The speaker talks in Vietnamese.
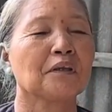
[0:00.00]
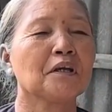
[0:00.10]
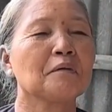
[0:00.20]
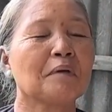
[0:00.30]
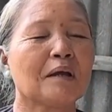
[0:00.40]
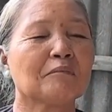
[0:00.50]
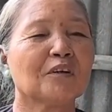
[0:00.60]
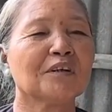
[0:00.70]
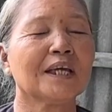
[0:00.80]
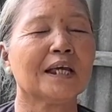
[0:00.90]
Nhưng mà
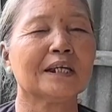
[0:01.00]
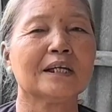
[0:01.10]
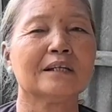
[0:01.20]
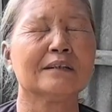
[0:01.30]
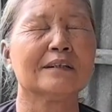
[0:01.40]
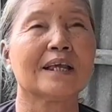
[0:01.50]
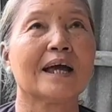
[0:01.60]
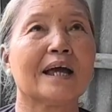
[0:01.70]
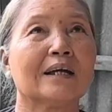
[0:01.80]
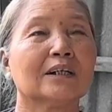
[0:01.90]
em nói với anh á,
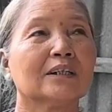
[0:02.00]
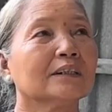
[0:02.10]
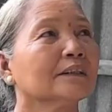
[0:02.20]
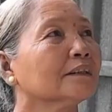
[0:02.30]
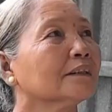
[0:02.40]
là